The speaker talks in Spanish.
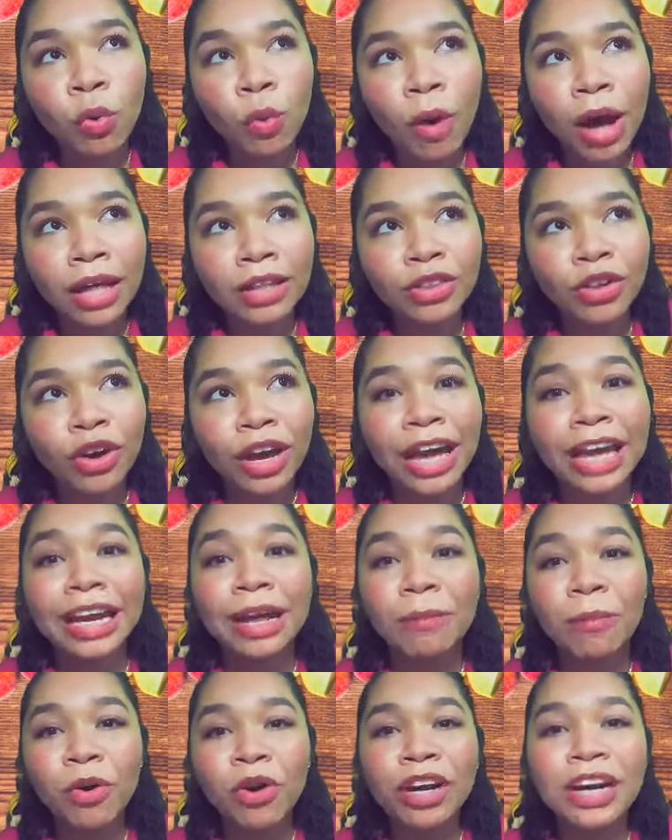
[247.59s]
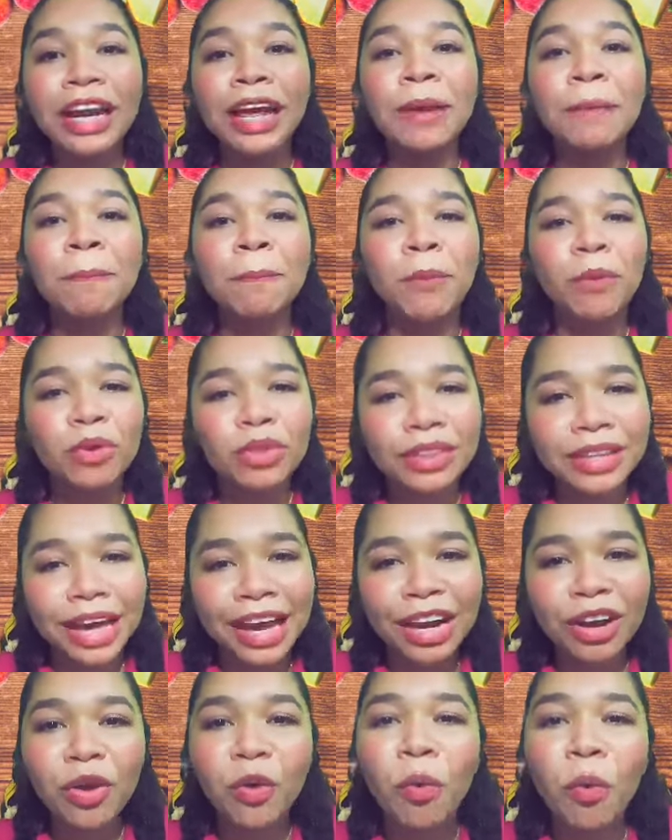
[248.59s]
cuando queremos
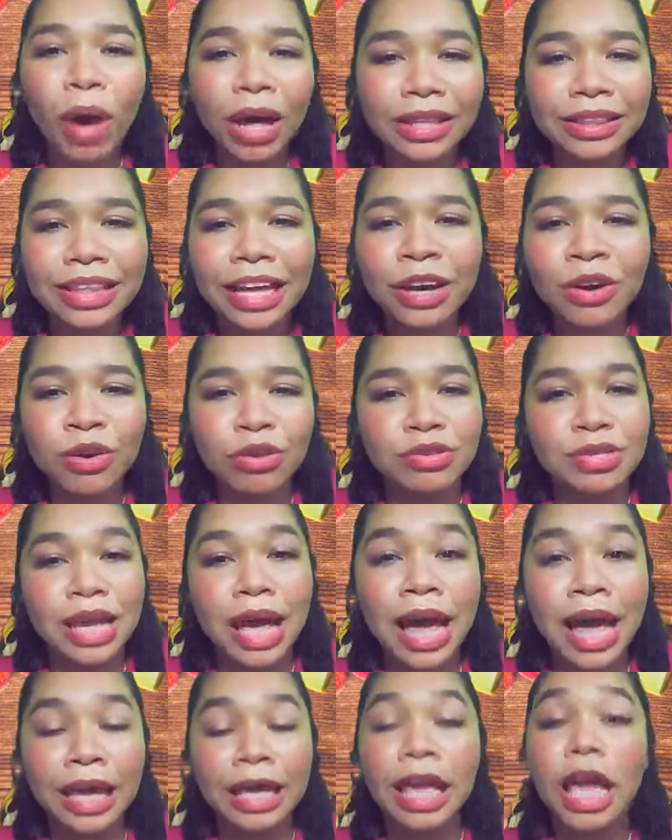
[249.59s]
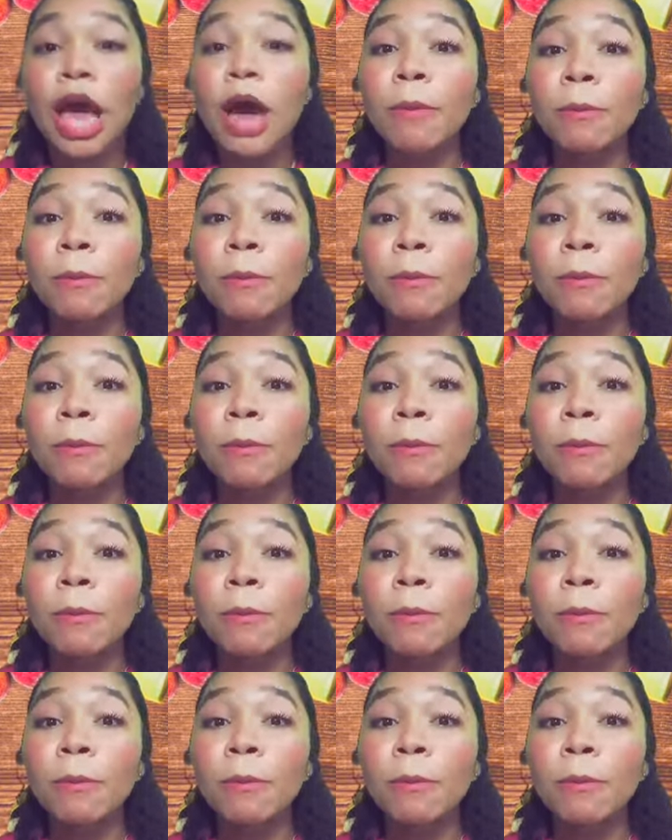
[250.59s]
responder cuántas cosas hay.